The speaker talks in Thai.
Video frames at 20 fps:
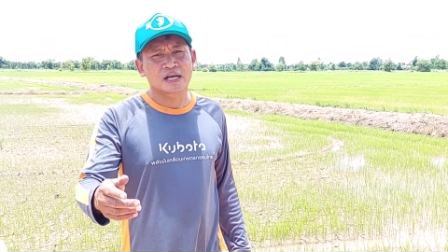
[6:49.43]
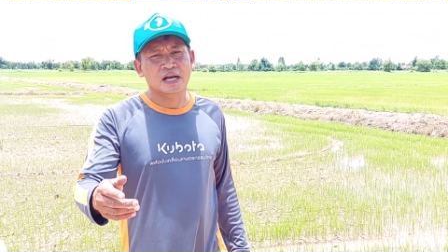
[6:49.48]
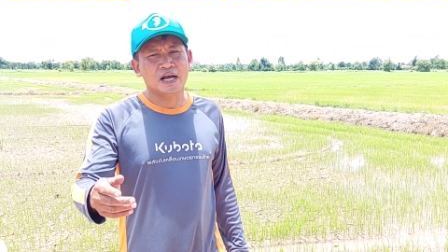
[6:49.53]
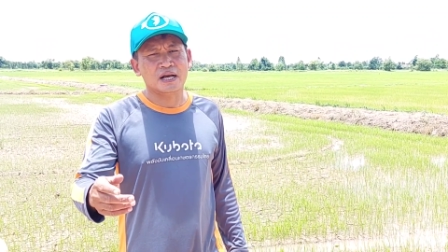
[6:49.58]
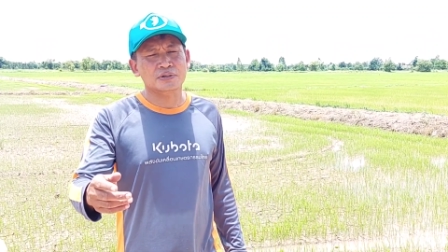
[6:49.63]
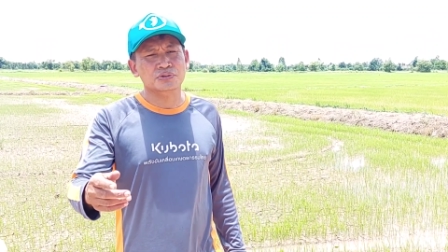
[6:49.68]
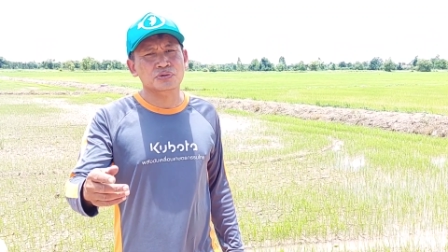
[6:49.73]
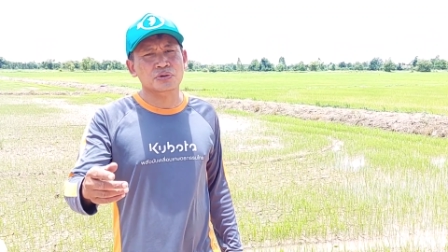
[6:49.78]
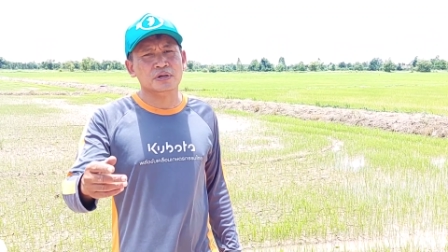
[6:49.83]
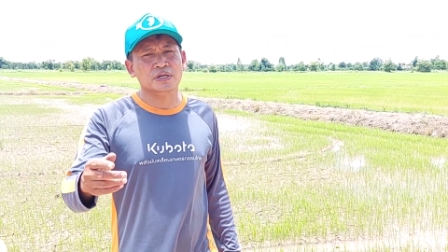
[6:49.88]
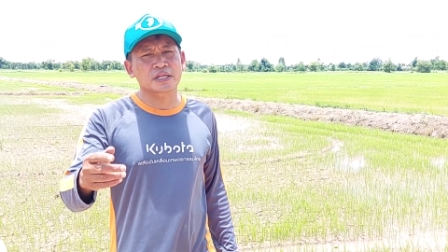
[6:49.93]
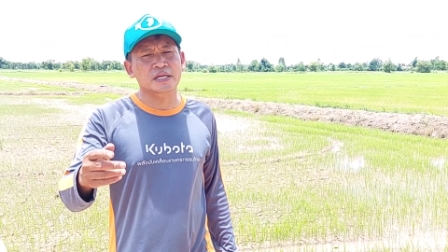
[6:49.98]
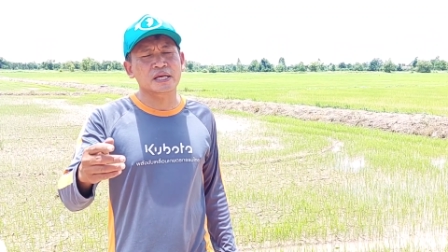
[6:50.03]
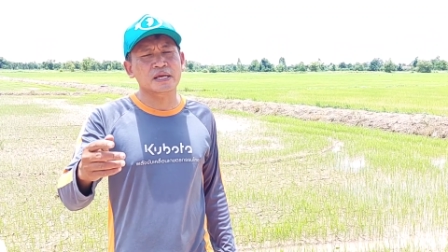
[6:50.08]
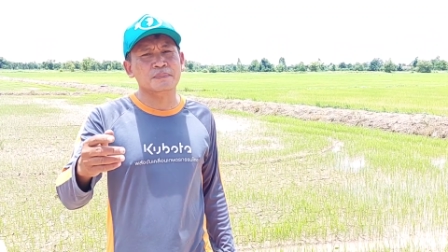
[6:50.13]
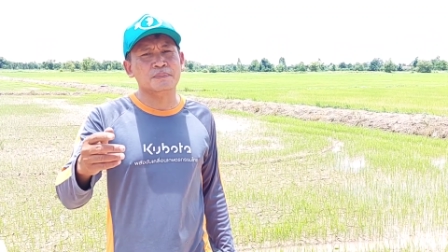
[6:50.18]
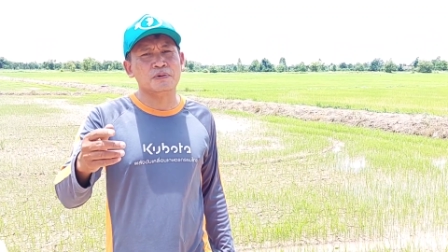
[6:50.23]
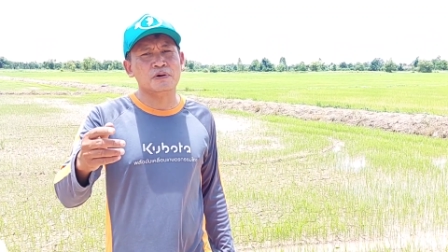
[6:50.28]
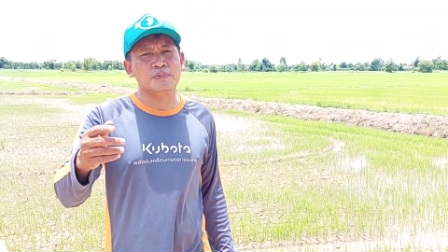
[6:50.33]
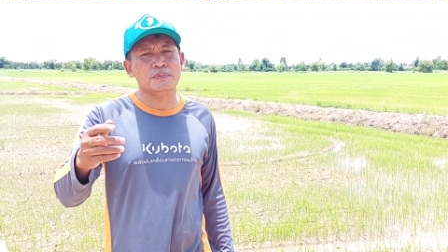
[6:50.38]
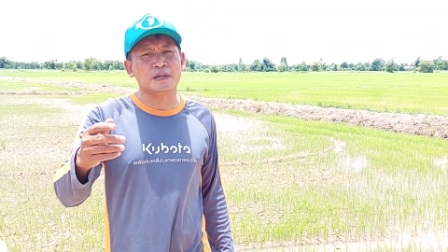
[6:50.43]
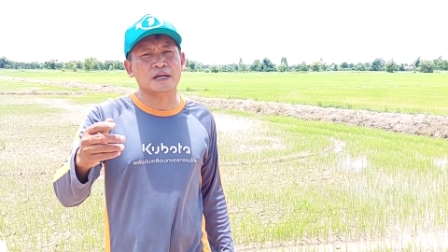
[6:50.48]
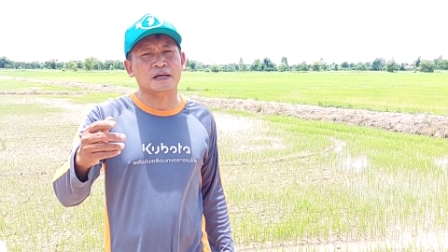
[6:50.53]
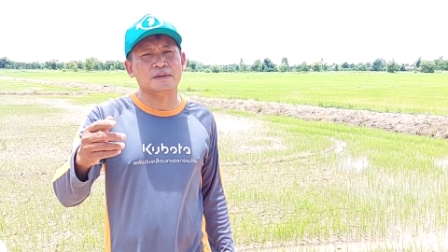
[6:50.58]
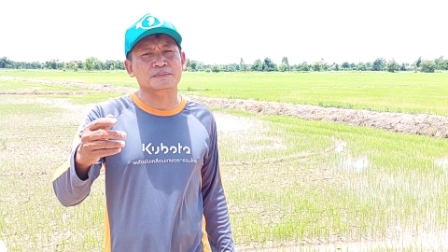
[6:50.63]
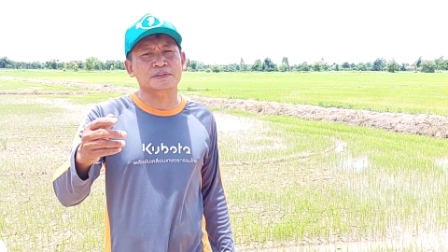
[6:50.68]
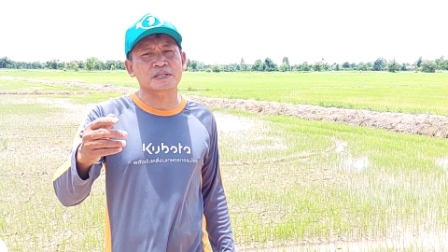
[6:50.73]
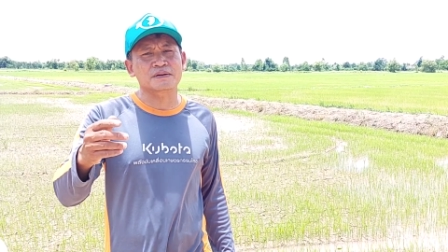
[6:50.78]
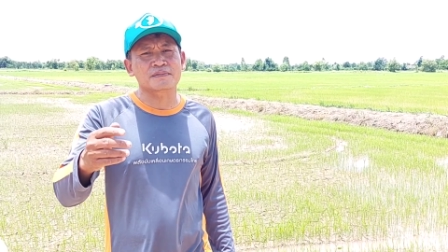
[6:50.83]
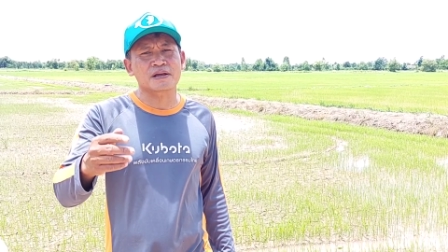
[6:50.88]
เอาช่วงนี้พบกั
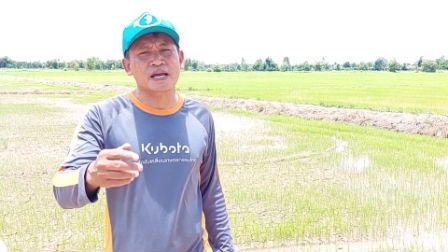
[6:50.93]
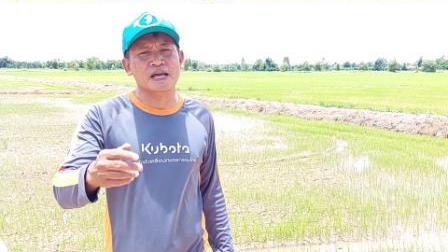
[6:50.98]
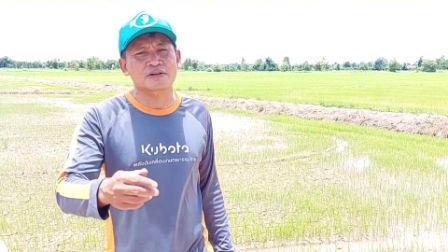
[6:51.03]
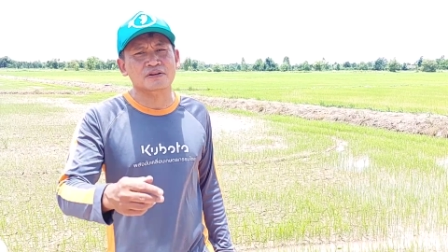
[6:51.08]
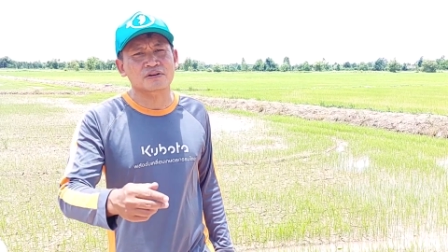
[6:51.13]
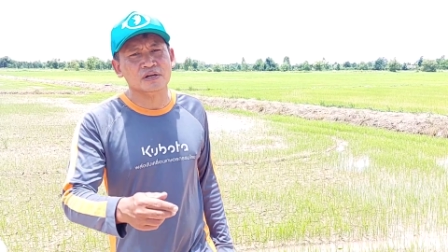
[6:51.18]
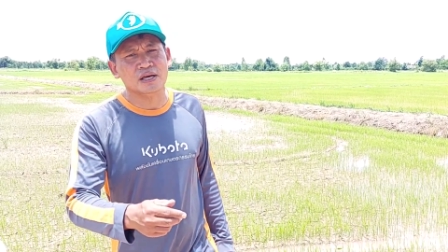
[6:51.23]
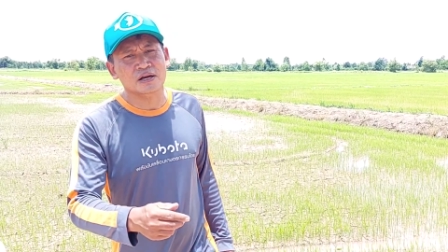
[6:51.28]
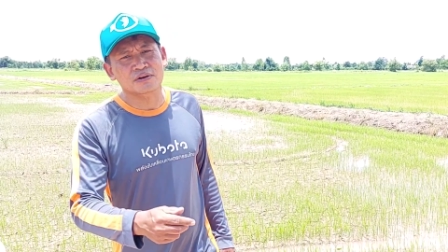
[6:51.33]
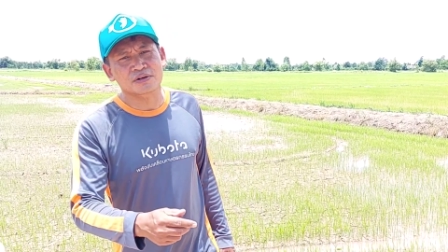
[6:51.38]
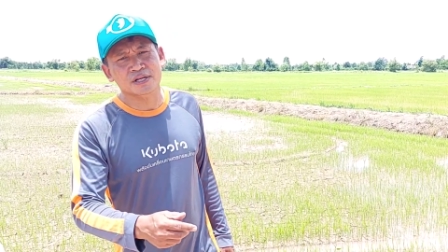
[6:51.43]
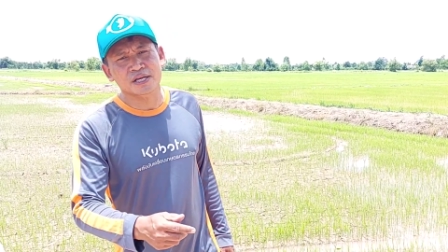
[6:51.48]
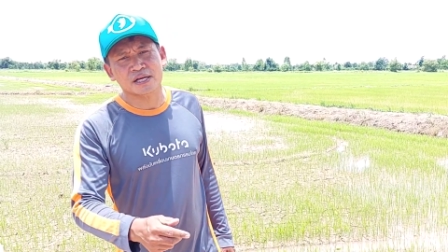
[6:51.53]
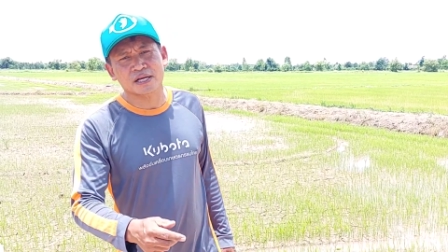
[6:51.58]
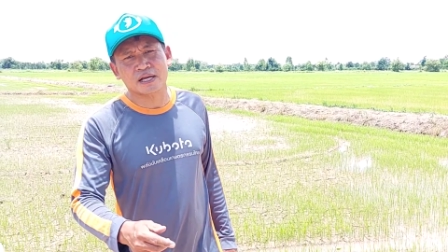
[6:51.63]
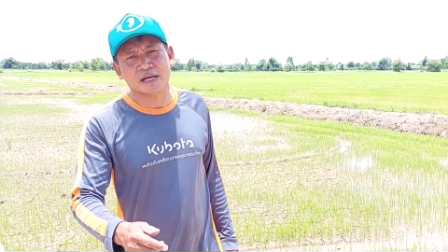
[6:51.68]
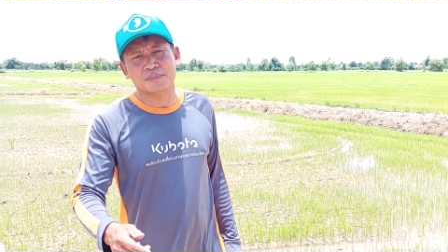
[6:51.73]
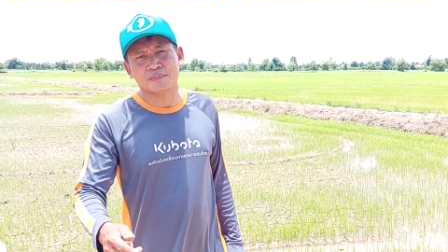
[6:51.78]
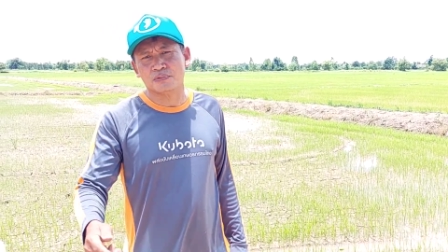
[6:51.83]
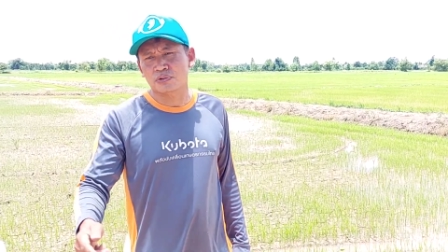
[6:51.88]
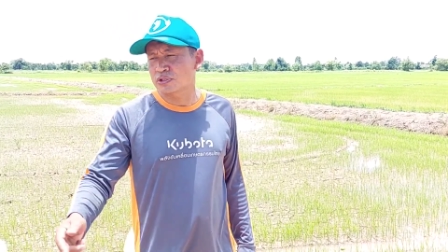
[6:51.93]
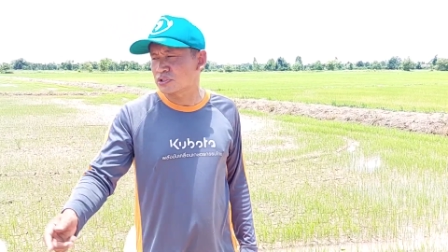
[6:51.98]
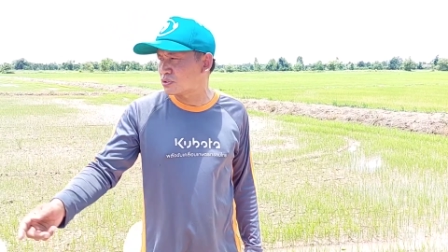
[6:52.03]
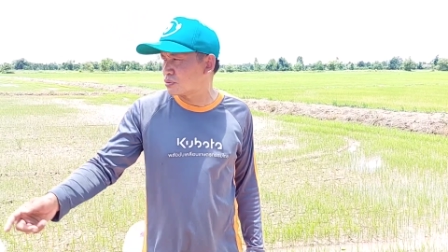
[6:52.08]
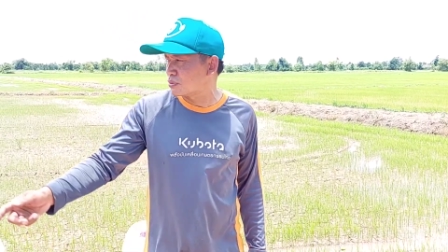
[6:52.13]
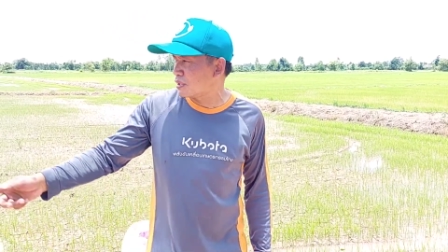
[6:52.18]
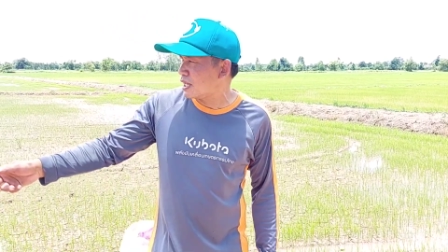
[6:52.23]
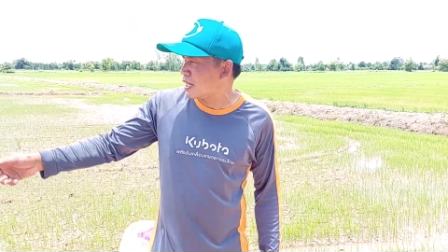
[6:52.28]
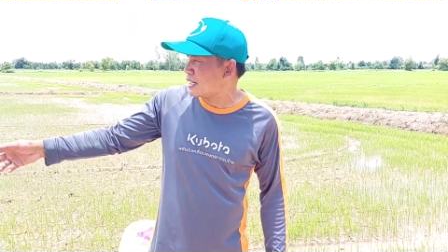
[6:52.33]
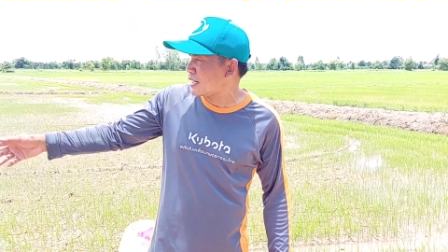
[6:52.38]
บทีมงานของเรานะครับ คุณ
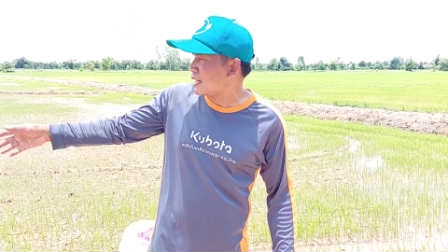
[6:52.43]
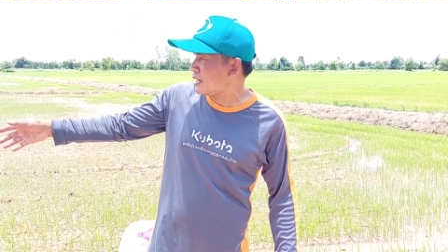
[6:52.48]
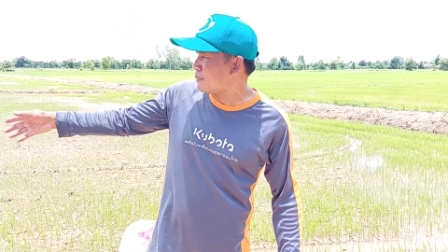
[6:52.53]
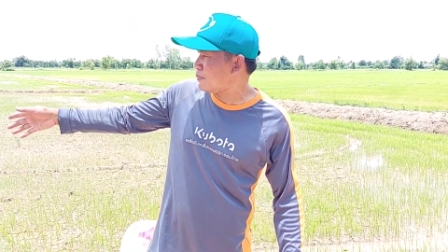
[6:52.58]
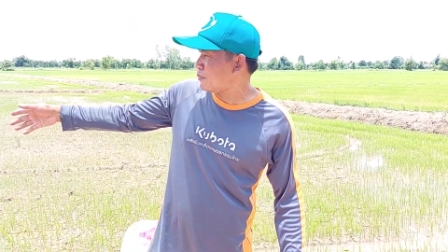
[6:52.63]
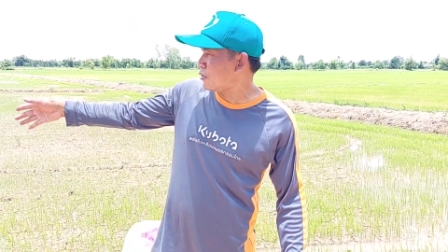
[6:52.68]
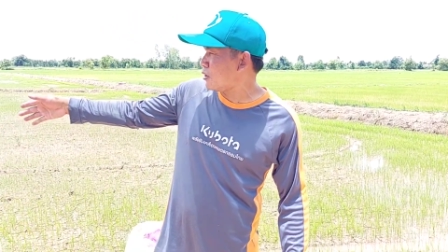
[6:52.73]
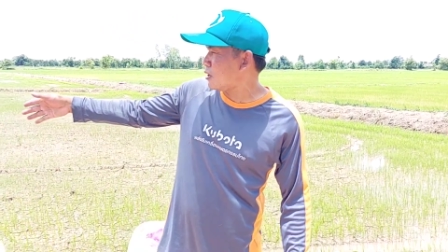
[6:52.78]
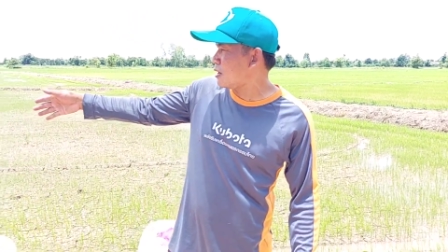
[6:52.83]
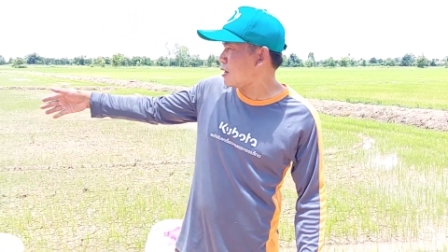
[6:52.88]
สุระครับผ